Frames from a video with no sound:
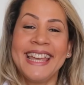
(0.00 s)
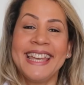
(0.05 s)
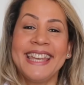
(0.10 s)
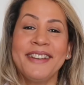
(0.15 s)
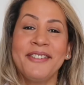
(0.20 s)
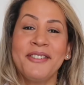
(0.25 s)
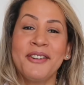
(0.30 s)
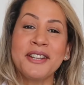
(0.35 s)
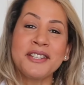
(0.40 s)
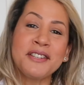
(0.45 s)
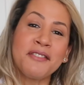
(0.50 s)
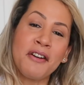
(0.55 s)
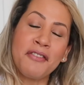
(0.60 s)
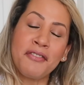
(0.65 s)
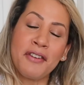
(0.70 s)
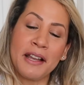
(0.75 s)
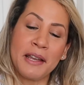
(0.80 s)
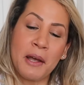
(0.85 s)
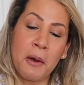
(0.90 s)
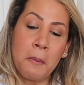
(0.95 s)
E hoje eu vou
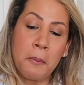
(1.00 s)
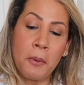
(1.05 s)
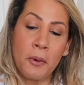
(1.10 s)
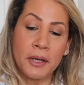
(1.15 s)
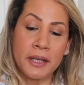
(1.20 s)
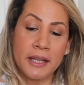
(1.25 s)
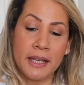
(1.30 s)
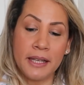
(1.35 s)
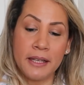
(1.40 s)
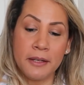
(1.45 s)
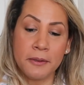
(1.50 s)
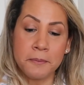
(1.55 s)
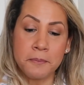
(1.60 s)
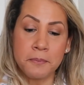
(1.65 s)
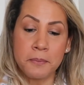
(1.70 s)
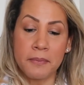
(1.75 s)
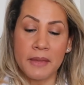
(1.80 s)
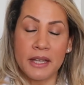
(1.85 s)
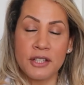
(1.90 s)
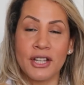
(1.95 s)
falar um
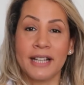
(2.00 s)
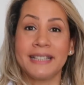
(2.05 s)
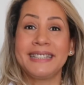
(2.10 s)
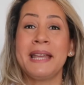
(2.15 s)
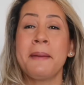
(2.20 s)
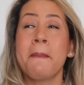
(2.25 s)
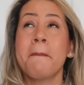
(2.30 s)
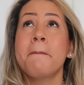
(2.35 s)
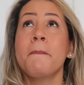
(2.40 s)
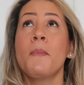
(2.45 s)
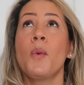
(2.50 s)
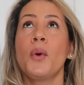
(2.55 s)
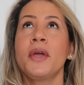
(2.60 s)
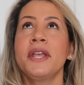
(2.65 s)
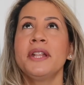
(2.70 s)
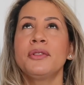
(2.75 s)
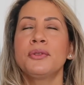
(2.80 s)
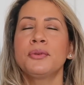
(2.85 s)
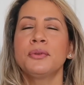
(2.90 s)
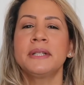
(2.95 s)
pouquinho, já tem
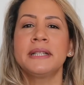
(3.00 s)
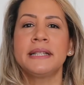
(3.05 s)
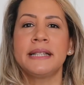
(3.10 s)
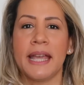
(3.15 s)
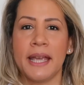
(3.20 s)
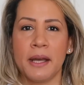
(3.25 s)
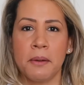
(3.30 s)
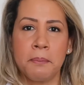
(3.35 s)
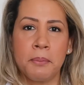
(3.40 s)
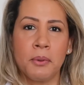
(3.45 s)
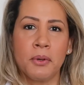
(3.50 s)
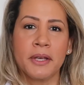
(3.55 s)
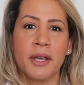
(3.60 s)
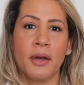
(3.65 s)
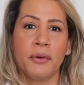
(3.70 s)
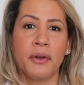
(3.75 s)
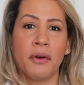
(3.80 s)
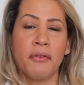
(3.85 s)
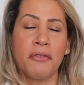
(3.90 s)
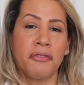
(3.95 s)
muito tempo
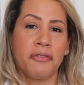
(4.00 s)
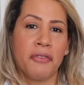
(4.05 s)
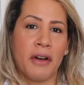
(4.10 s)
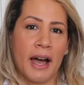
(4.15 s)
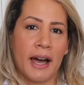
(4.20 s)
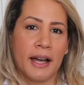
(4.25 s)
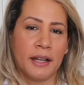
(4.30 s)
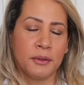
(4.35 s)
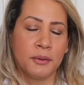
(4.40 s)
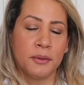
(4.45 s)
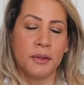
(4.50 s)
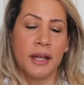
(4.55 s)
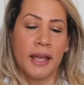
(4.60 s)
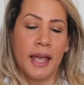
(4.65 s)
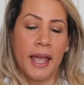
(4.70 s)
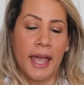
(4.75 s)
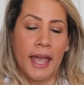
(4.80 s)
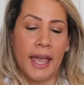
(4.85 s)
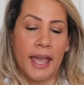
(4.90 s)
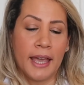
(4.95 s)
que eu não falo
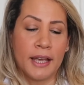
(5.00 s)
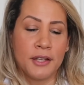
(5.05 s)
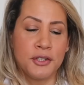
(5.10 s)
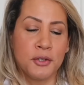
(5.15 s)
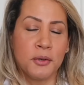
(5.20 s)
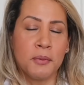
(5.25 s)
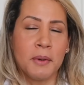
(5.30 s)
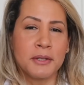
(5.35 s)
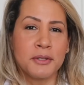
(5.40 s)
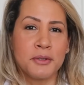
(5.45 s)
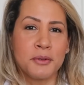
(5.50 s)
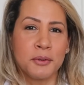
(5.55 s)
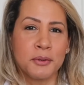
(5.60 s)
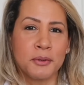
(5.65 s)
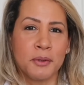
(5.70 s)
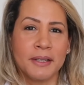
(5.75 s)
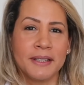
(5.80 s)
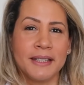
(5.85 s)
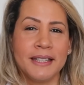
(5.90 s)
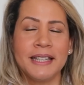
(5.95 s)
é, de um
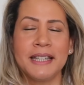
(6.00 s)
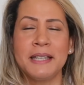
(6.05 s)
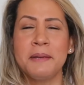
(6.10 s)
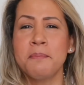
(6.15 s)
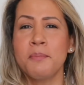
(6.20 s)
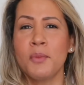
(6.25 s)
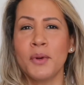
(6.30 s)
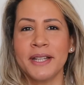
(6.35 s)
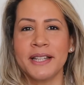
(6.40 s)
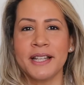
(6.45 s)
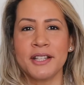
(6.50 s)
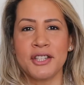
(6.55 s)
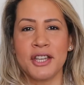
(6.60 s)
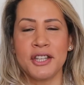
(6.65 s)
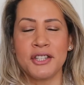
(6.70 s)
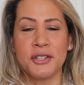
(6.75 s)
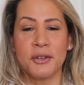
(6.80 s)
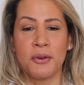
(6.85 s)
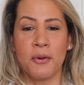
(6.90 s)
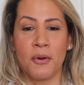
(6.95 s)
assunto aqui que muita
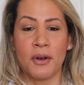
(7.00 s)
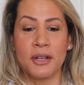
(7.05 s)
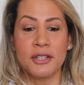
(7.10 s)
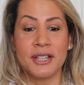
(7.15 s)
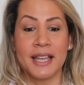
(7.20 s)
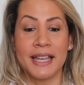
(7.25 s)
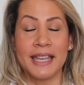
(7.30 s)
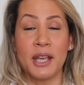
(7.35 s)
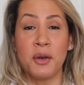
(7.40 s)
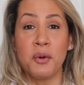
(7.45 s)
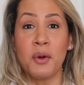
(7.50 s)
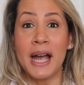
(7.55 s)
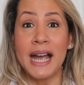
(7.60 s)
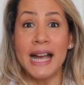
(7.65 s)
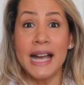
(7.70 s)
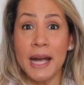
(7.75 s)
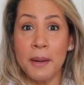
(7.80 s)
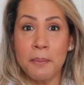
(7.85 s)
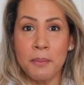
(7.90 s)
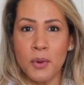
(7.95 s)
gente gosta, eu
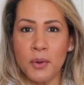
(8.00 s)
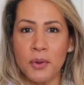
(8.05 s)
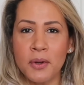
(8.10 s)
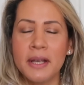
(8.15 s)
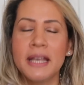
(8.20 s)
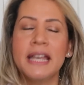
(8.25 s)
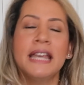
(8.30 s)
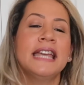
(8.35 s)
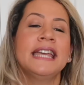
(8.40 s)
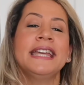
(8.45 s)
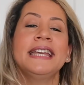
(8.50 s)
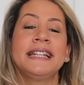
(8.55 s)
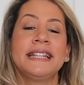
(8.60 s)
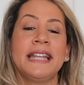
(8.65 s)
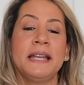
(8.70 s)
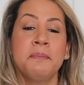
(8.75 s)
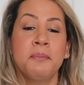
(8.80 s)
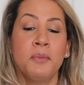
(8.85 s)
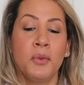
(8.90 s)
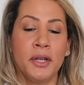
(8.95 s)
amo e
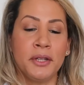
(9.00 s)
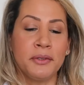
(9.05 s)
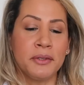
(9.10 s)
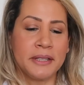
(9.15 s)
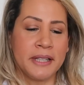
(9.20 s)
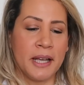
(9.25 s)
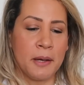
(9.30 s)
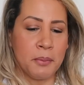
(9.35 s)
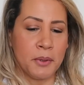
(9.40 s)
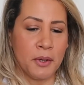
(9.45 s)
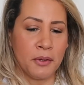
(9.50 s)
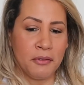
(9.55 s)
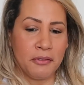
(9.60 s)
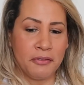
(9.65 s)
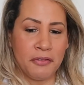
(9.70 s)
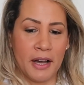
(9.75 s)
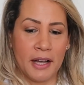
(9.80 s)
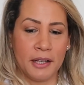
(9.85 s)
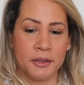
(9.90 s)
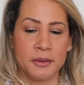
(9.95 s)
tem muito tempo que eu
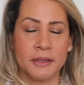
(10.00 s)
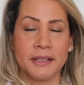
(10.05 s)
não falo,